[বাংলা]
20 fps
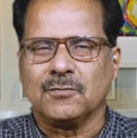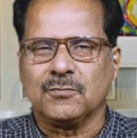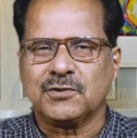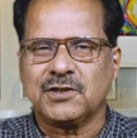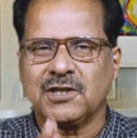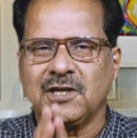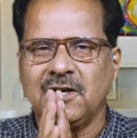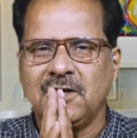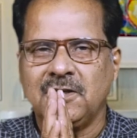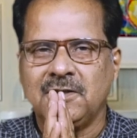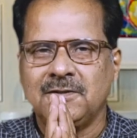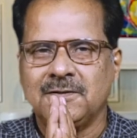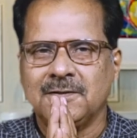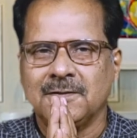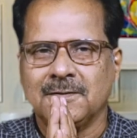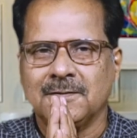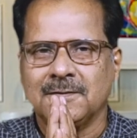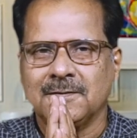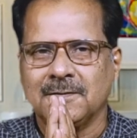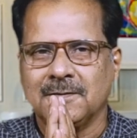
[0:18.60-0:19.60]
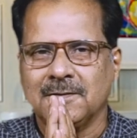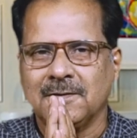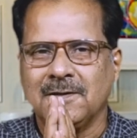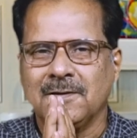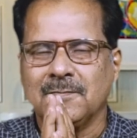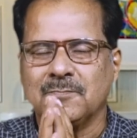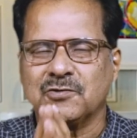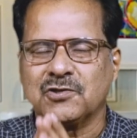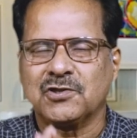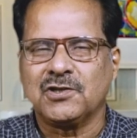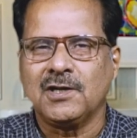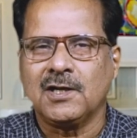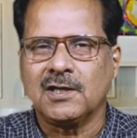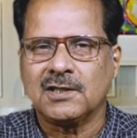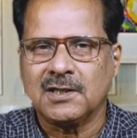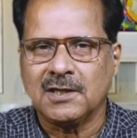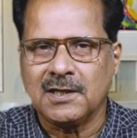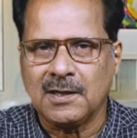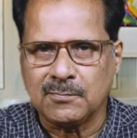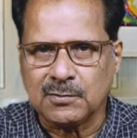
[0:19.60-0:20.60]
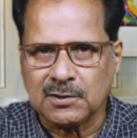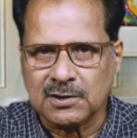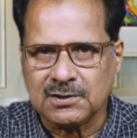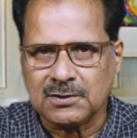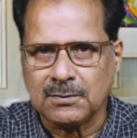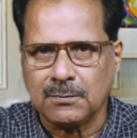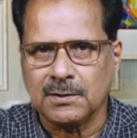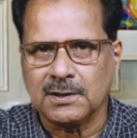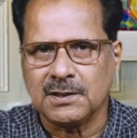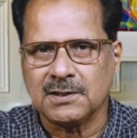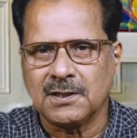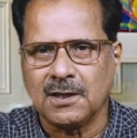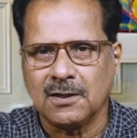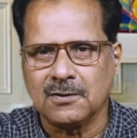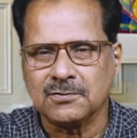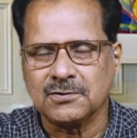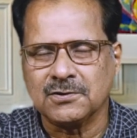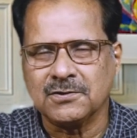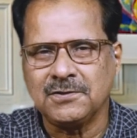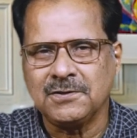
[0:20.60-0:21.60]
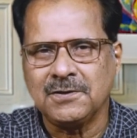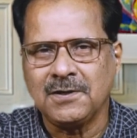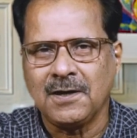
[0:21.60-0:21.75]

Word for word: নমস্কার মুশকিল আসানে আপনাদের সবাইকে স্বাগত